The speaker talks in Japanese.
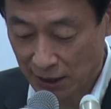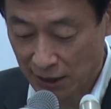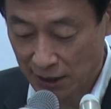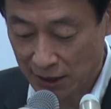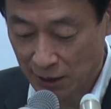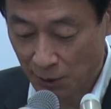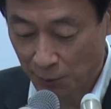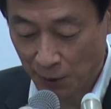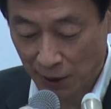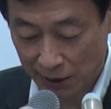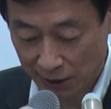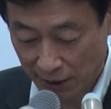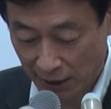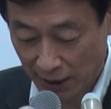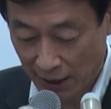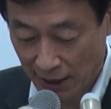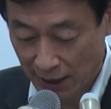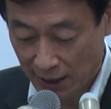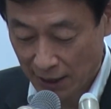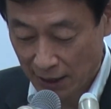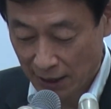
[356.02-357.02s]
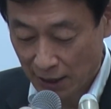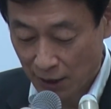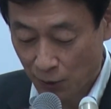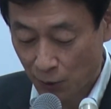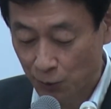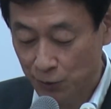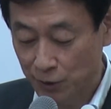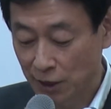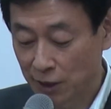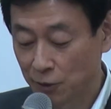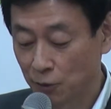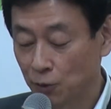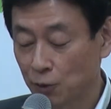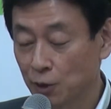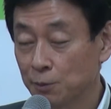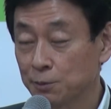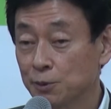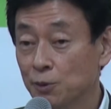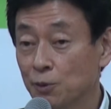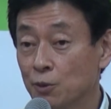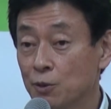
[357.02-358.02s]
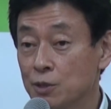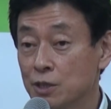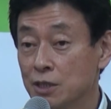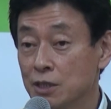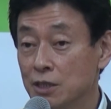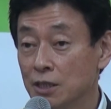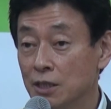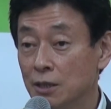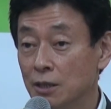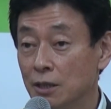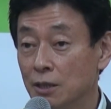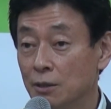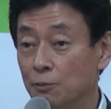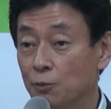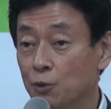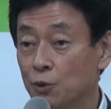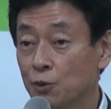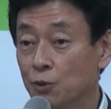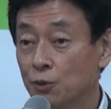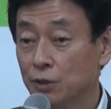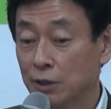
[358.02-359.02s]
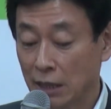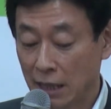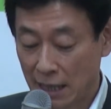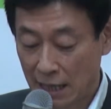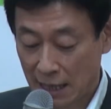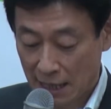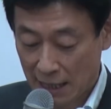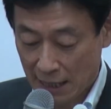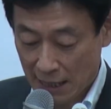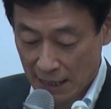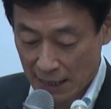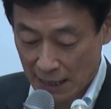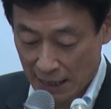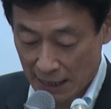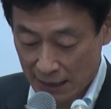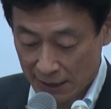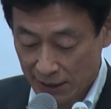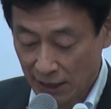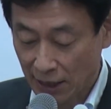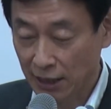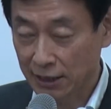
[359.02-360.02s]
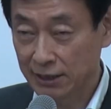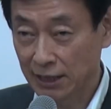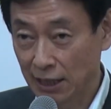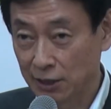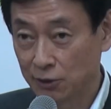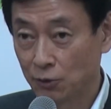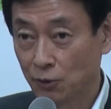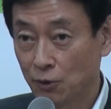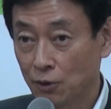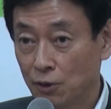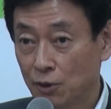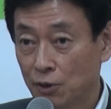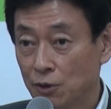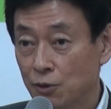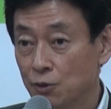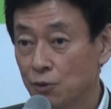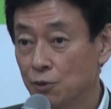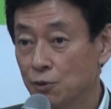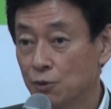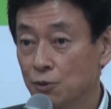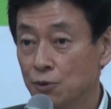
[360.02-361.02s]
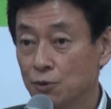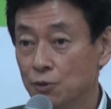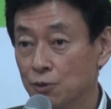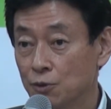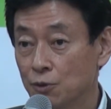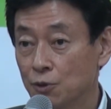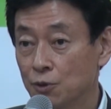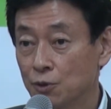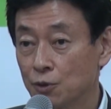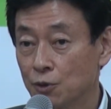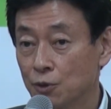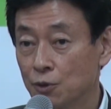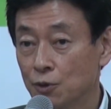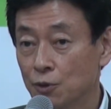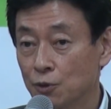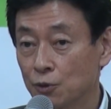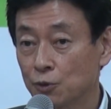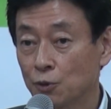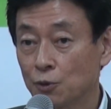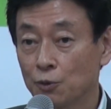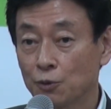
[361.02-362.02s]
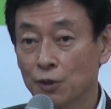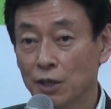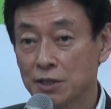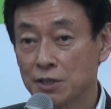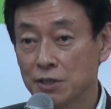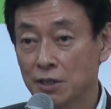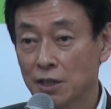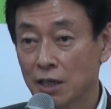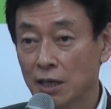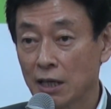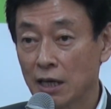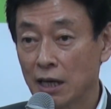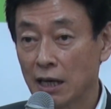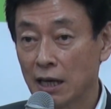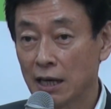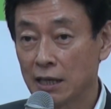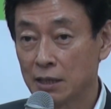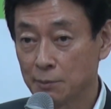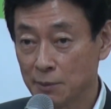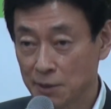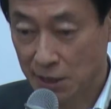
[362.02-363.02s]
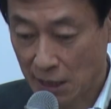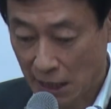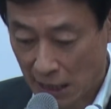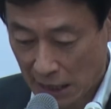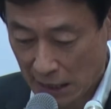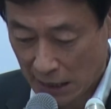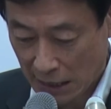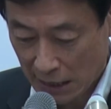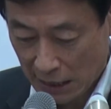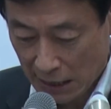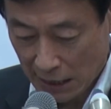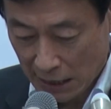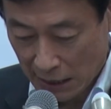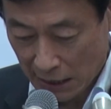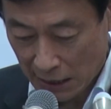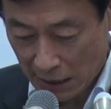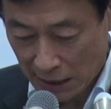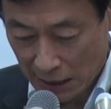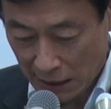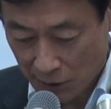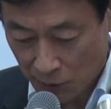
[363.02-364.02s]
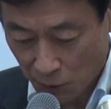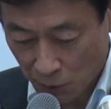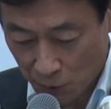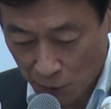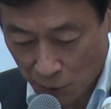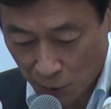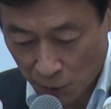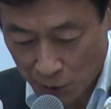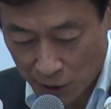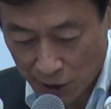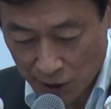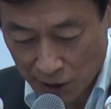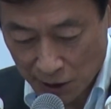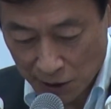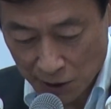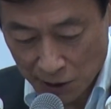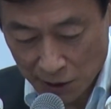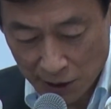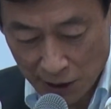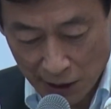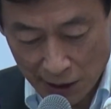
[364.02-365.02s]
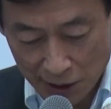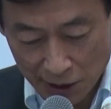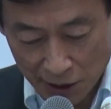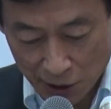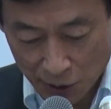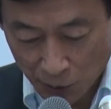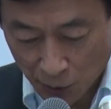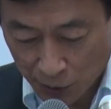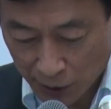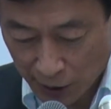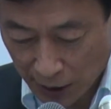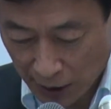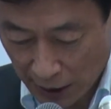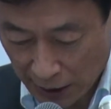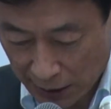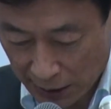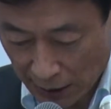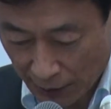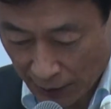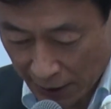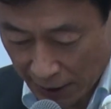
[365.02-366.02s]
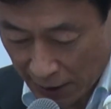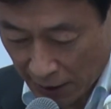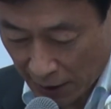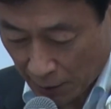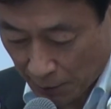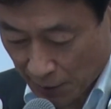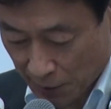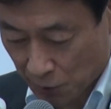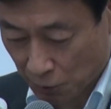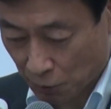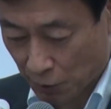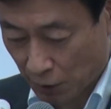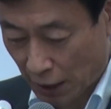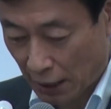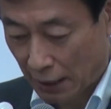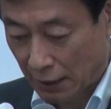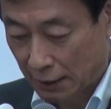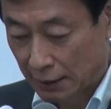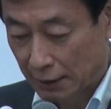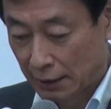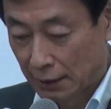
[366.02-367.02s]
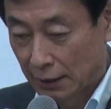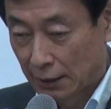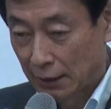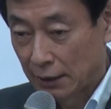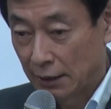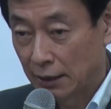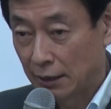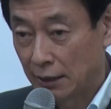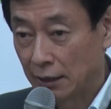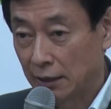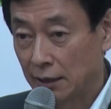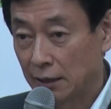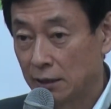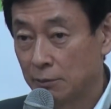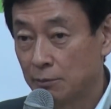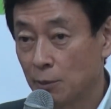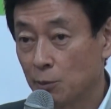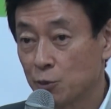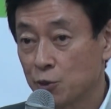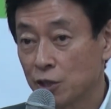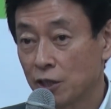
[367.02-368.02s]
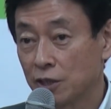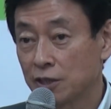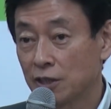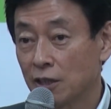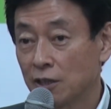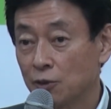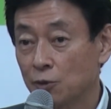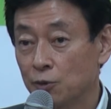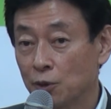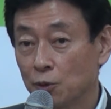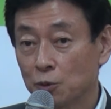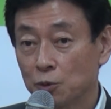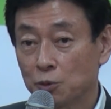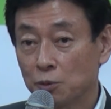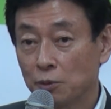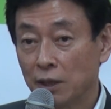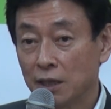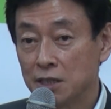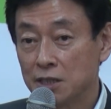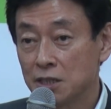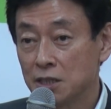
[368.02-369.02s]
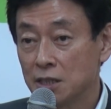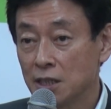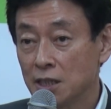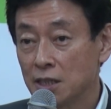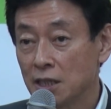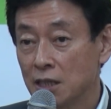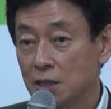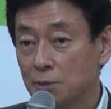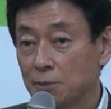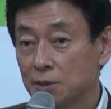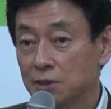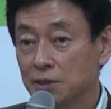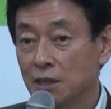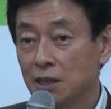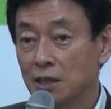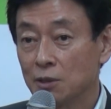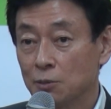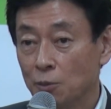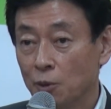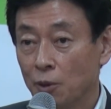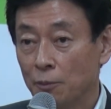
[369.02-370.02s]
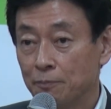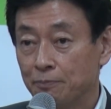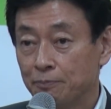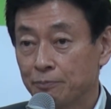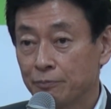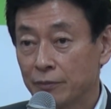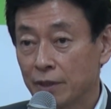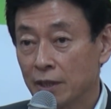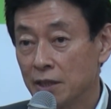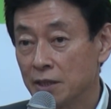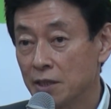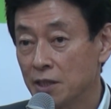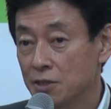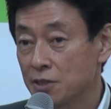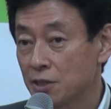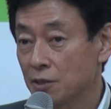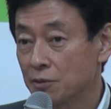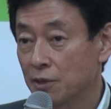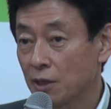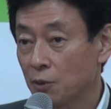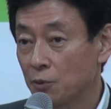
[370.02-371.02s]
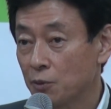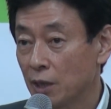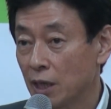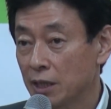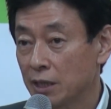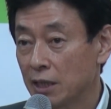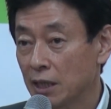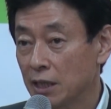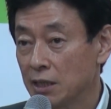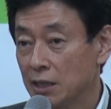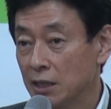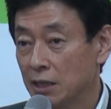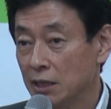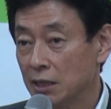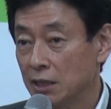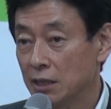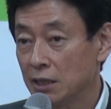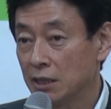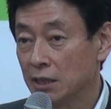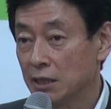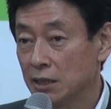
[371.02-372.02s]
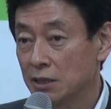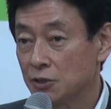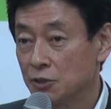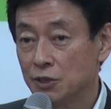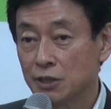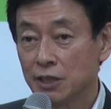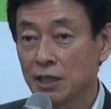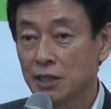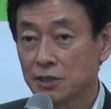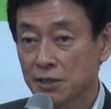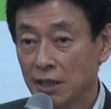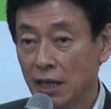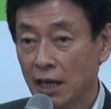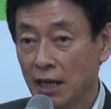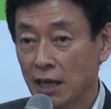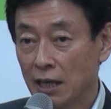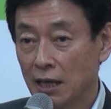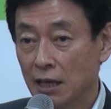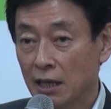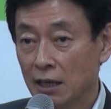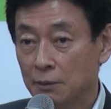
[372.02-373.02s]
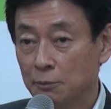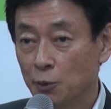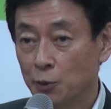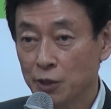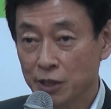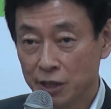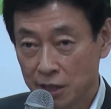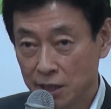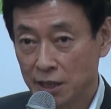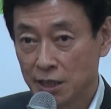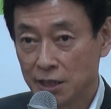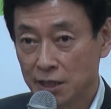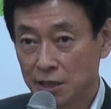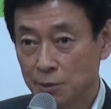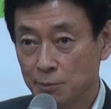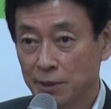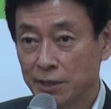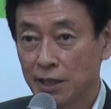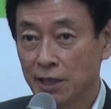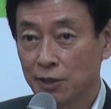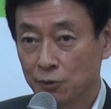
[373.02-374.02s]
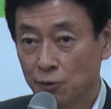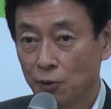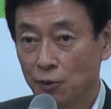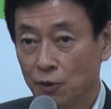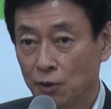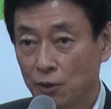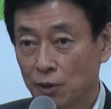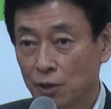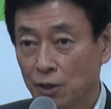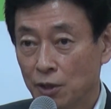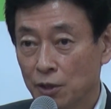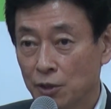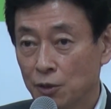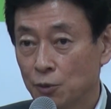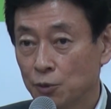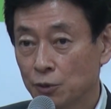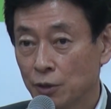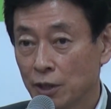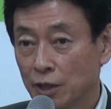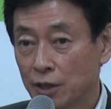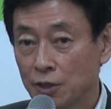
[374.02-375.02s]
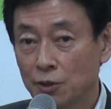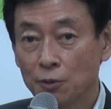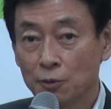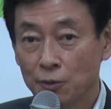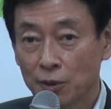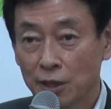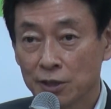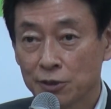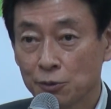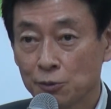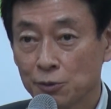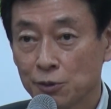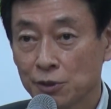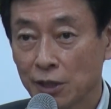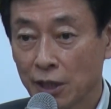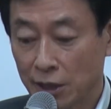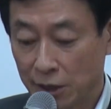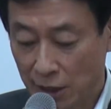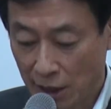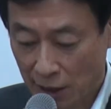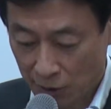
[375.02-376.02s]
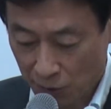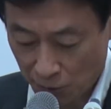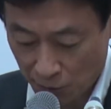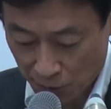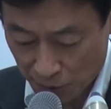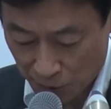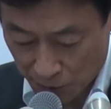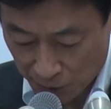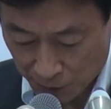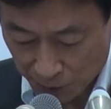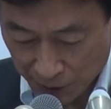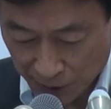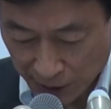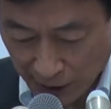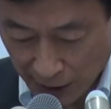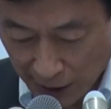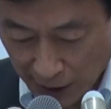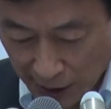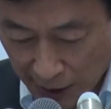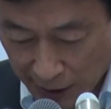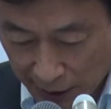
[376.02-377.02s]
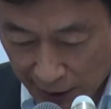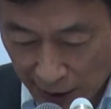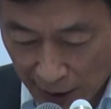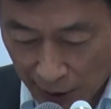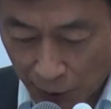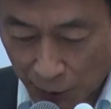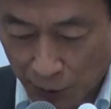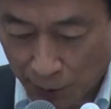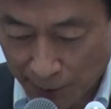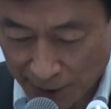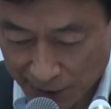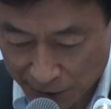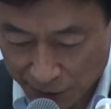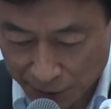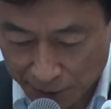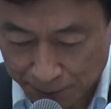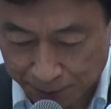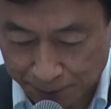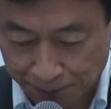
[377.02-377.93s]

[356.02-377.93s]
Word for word: してもらって、本年の骨太方針に盛り込んでいただきたいということのご発言がありた。えそういう方針について指示をいただいたわけでありますので、え今申し上げたようなことは一例でありますけれども、デジタル化、オンライン化についてですね、もう一気に進めていくということで、議論を加速していきたいというふうに考えております。